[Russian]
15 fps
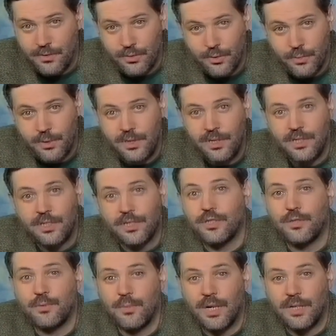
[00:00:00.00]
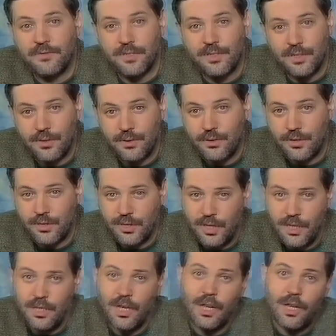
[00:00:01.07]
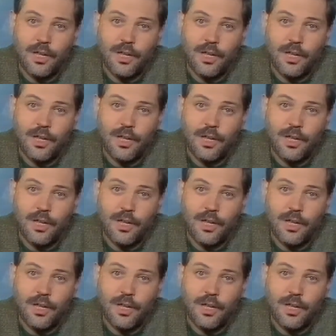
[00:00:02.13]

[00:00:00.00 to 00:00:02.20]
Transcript: Он, собственно, и есть мафия. На сегодняшний день